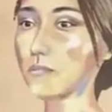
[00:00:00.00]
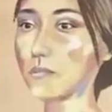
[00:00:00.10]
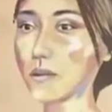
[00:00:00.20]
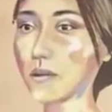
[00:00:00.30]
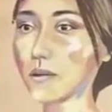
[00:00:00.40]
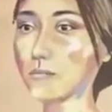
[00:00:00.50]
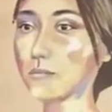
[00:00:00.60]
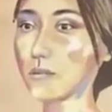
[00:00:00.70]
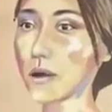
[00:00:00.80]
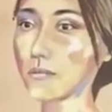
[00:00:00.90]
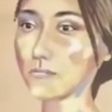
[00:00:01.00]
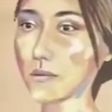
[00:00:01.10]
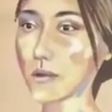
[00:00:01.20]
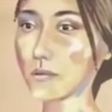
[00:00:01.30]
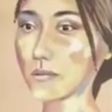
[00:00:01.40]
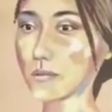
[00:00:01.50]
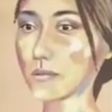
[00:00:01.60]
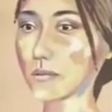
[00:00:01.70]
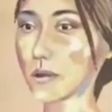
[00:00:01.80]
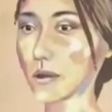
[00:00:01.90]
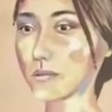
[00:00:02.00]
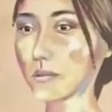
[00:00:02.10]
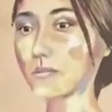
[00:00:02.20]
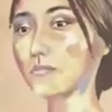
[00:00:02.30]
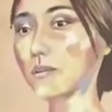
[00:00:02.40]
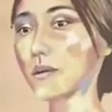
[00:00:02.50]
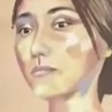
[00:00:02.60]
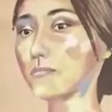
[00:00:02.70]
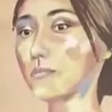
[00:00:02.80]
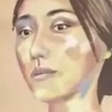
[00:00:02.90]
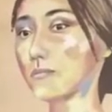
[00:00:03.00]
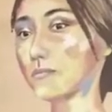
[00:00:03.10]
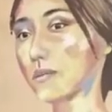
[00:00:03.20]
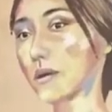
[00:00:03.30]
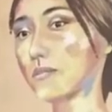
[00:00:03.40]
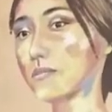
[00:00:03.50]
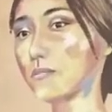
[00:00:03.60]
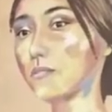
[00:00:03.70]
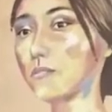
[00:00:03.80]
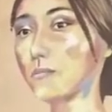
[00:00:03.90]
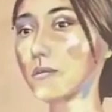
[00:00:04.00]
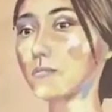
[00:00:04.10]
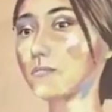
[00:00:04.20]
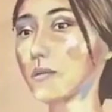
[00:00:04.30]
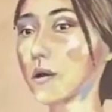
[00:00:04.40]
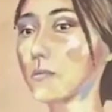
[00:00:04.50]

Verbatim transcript: pour, euh, pour la nouvelle année euh, iranienne, on a une, tradition de mettre une